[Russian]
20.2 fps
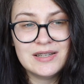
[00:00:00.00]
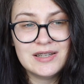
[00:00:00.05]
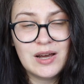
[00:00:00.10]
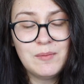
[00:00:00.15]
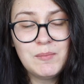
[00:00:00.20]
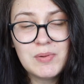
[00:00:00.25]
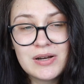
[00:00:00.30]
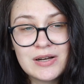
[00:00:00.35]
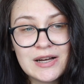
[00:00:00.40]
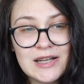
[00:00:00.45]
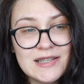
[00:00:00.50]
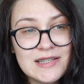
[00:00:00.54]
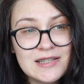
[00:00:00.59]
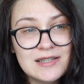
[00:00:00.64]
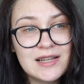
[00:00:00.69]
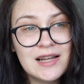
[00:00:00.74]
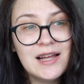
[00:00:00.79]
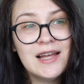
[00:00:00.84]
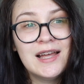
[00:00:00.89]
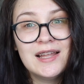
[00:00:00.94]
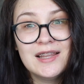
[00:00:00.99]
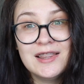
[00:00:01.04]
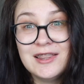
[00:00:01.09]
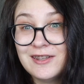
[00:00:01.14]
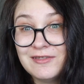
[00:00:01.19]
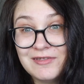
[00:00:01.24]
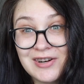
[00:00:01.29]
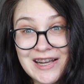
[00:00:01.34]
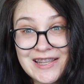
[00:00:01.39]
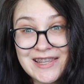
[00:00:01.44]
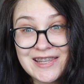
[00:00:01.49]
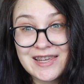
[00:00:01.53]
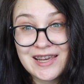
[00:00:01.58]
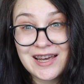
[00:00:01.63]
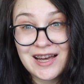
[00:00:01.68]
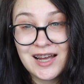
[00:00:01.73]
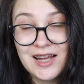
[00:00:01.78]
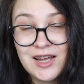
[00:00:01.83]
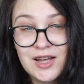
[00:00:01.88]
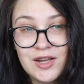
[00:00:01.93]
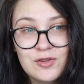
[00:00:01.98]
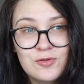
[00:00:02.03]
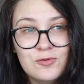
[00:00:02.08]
Я проходила 2 дня,